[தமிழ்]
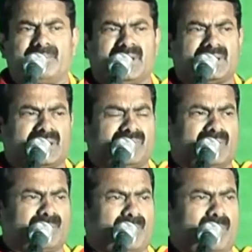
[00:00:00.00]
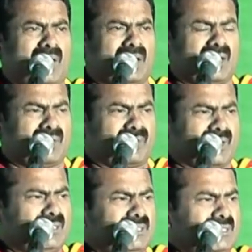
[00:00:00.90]
மேதகவே பிரபாகரன்
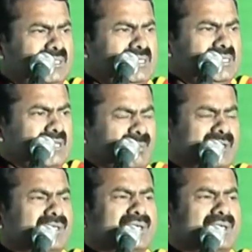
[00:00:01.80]
அவர்கள் எமக்கு